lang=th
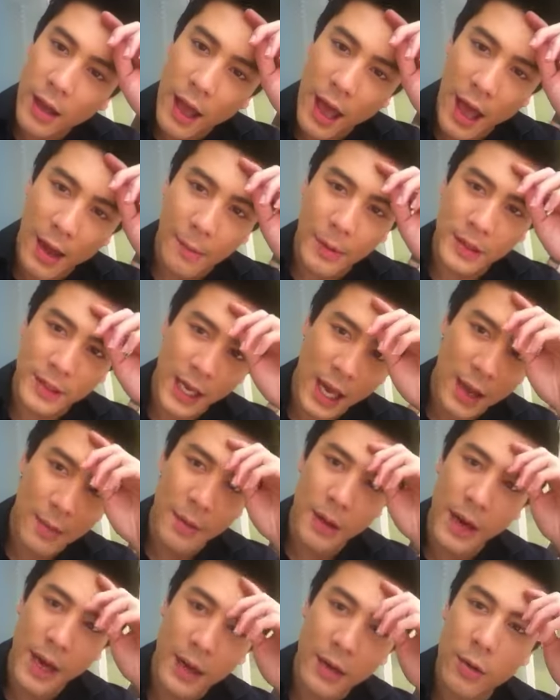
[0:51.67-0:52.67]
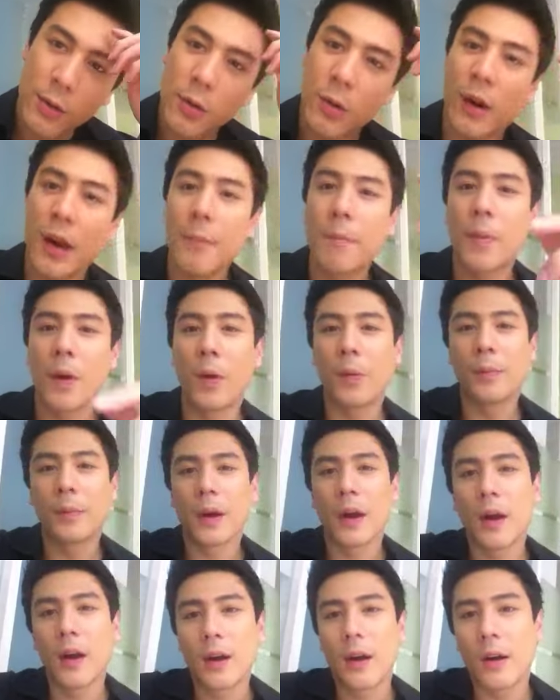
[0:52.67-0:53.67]
แอบอาจารย์มานั่งดูคลิปผม
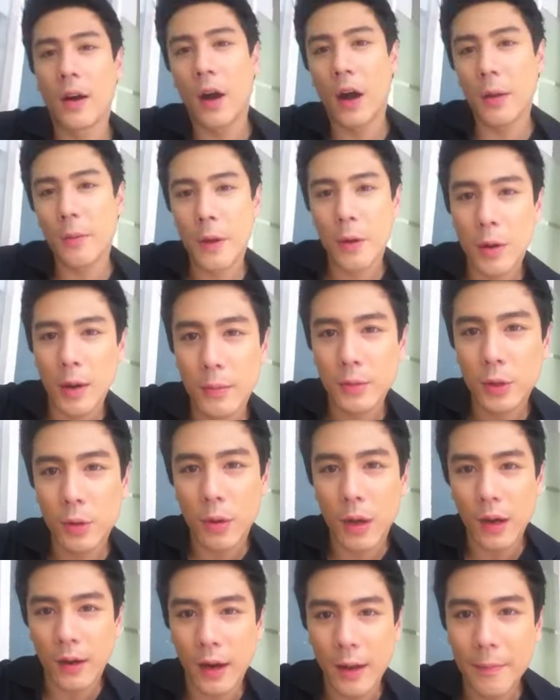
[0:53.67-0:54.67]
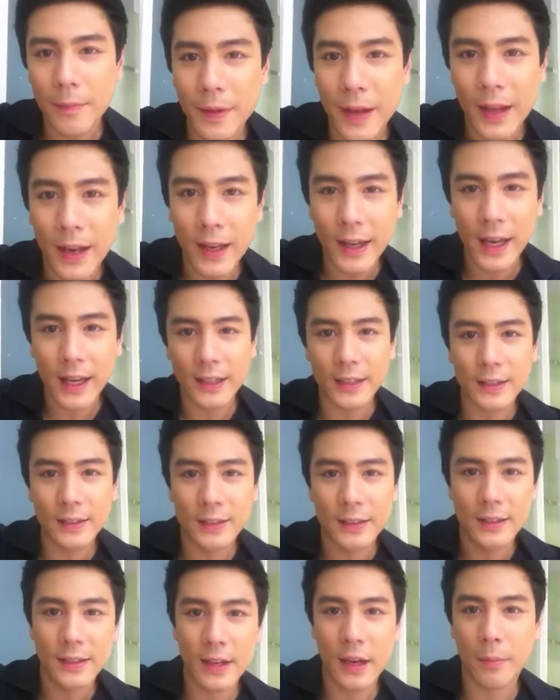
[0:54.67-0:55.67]
ก็ขอให้มีความสุขกับคลิปนี้แล้วกัน
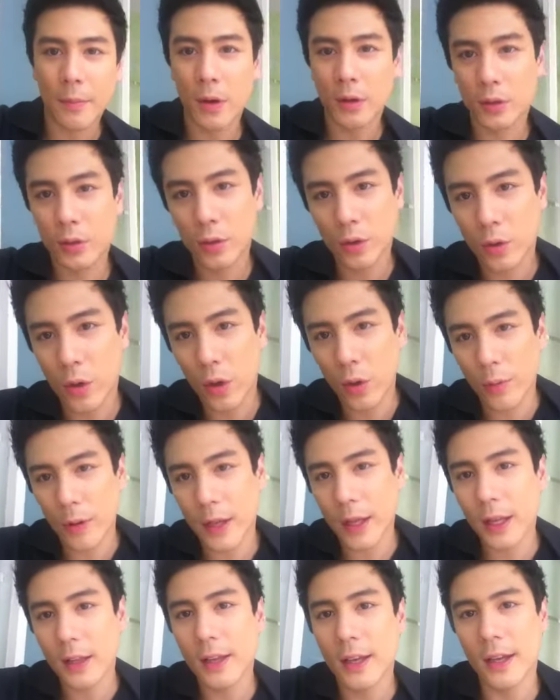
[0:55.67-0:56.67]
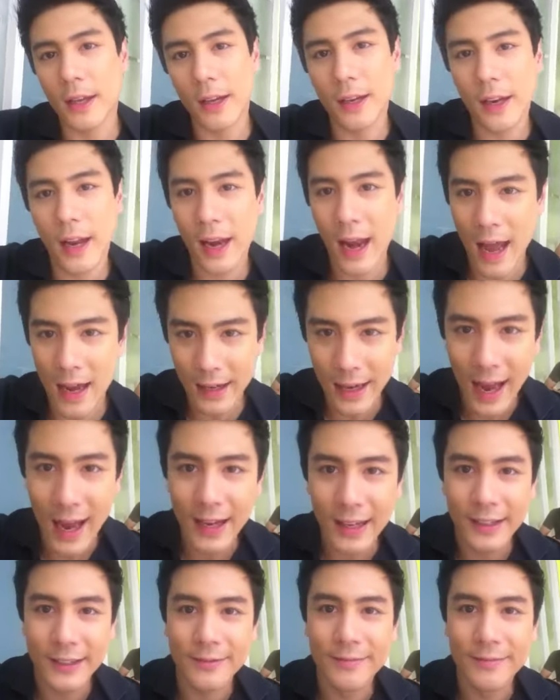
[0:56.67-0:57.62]
อย่าบอกทุกคนว่าคิดถึงและรักนะ